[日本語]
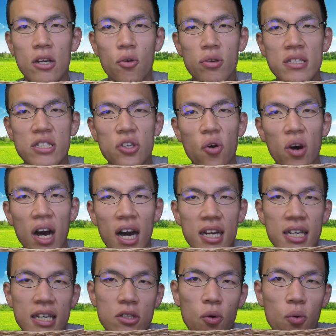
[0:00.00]
ご視聴あ
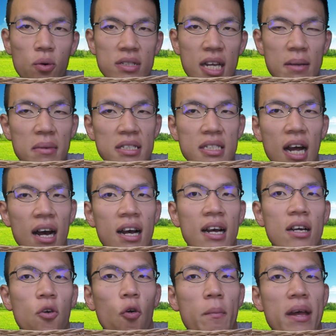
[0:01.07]
りがとうございました
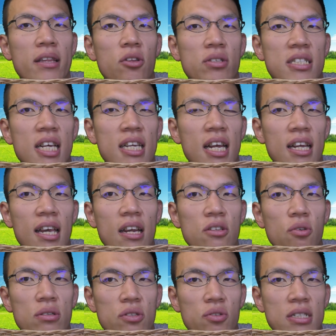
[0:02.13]
コメントしていただける
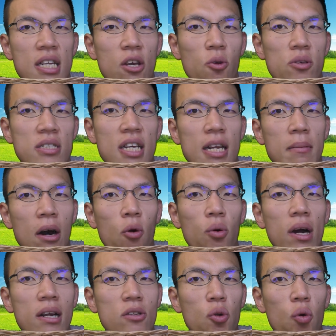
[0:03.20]
とそしてよろしければ
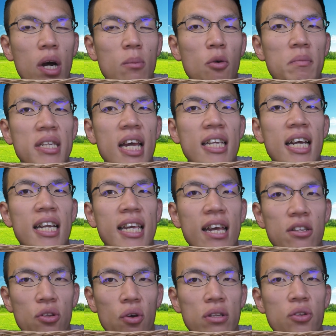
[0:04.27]
他の動画も見ていただ
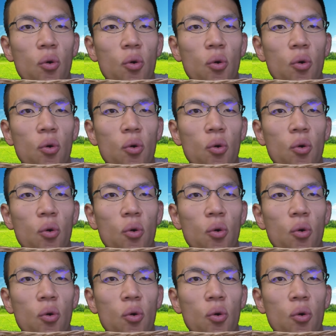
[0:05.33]
けると